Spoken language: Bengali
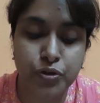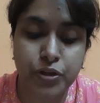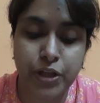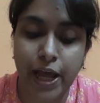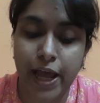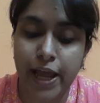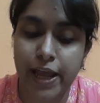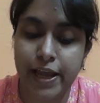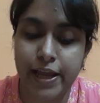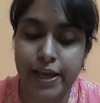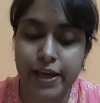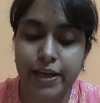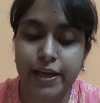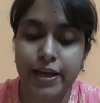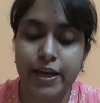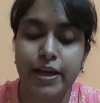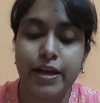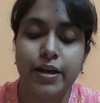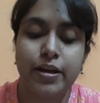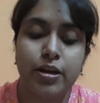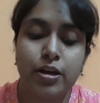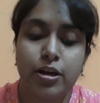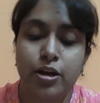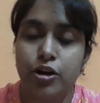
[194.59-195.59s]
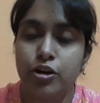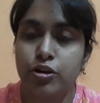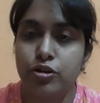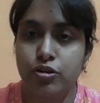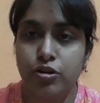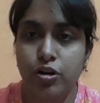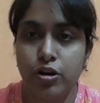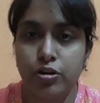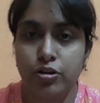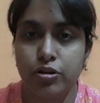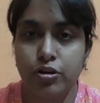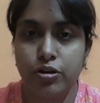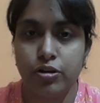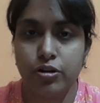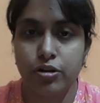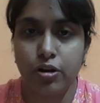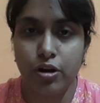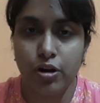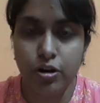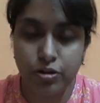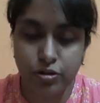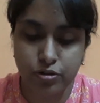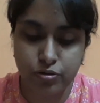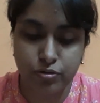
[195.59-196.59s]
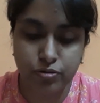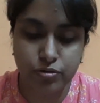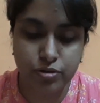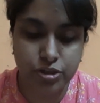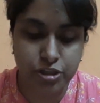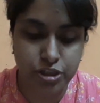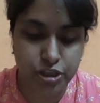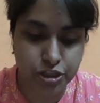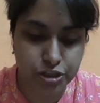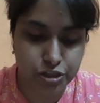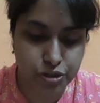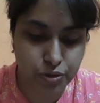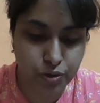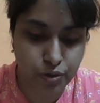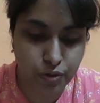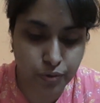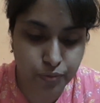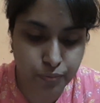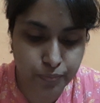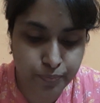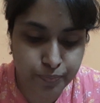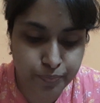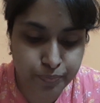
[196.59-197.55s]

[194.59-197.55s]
দেয় একে ডট ডট ডট কোট শেষ করো